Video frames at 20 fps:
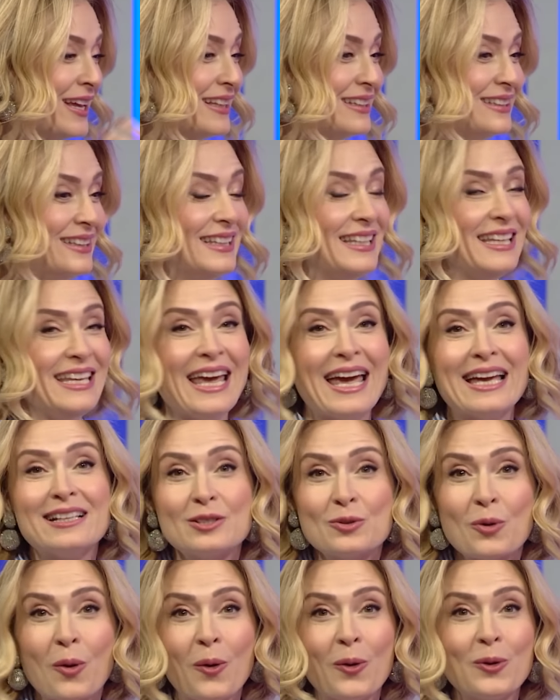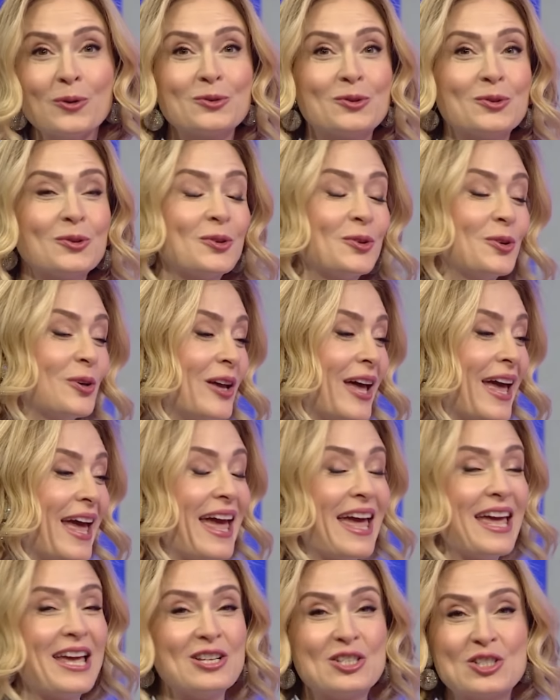niyet oldu,
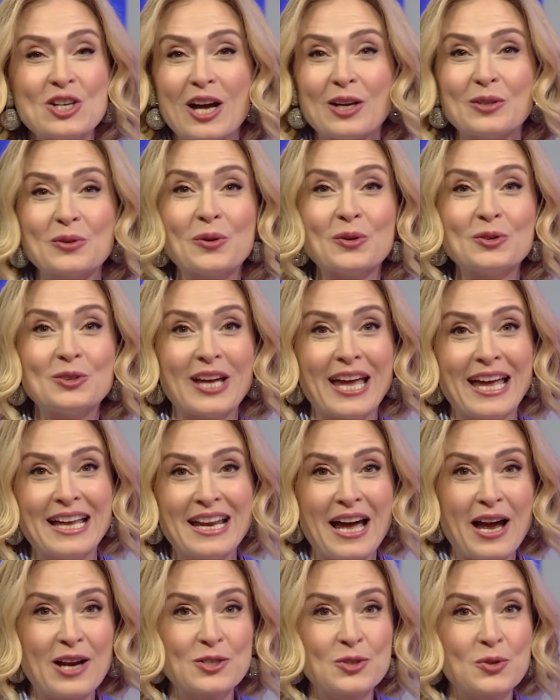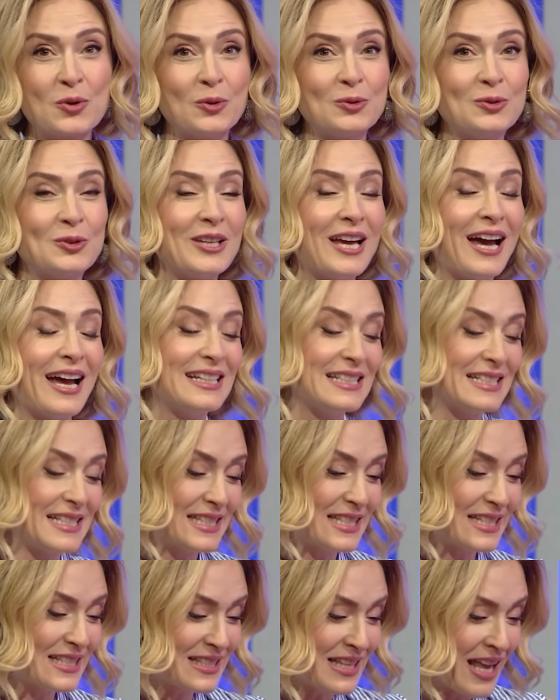heyecan oldu, enerji oldu. Yani
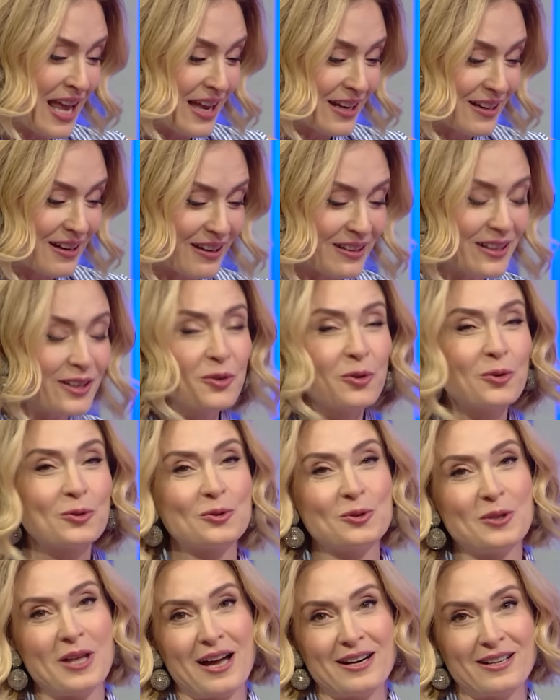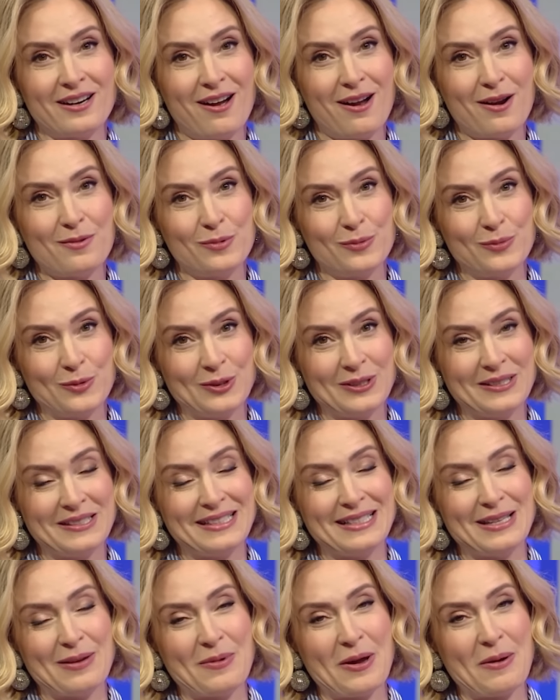siz Kara Konular albümünü
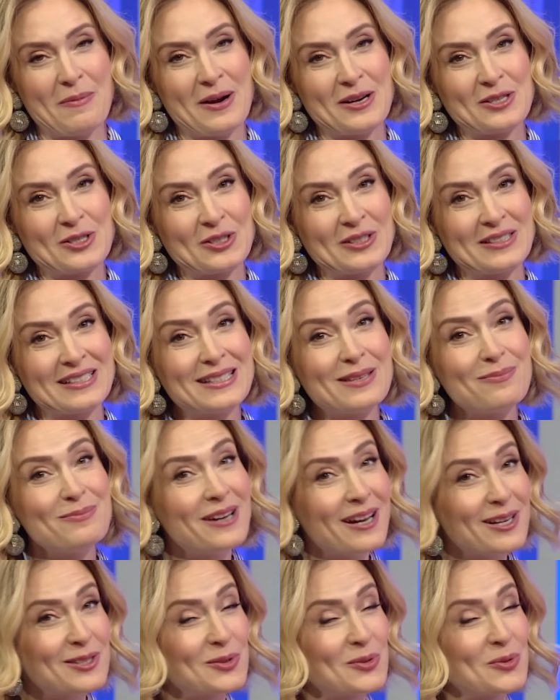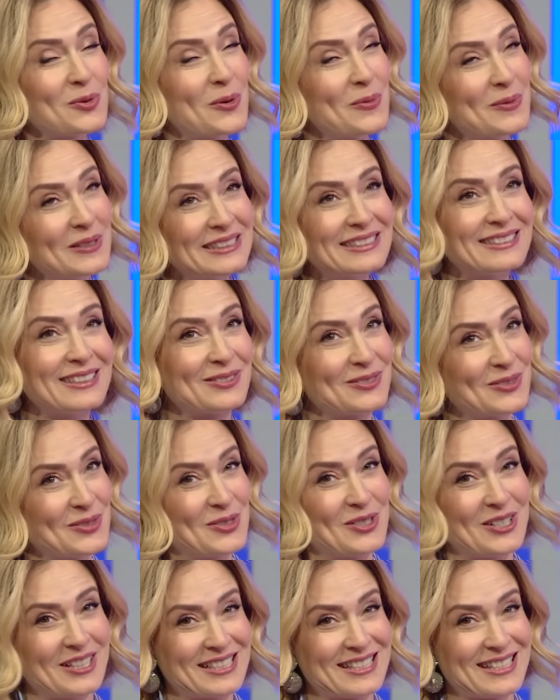dinlemeye başladığınızda biraz romanı da
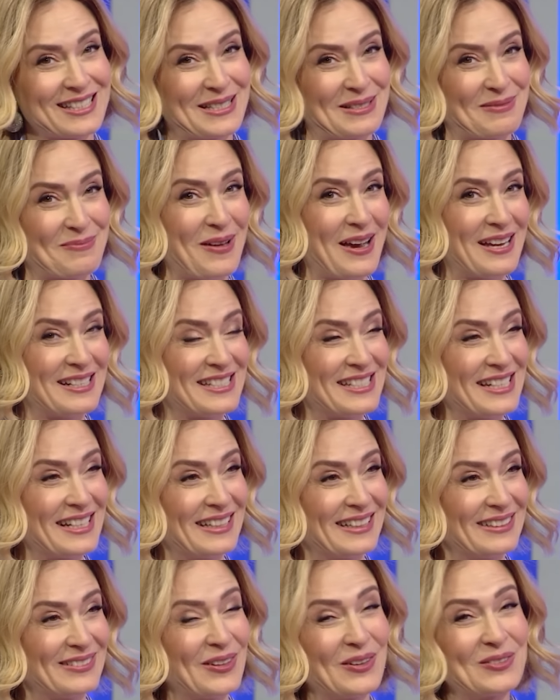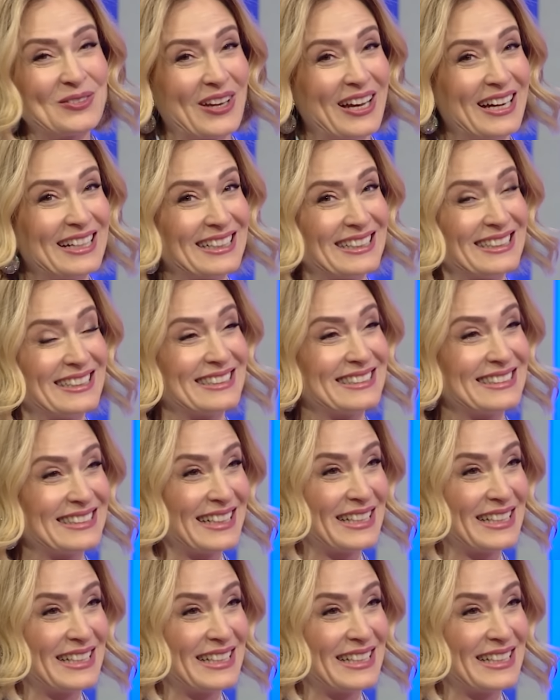duyacaksınız ay, bence. Ay, Nota ay, aralarında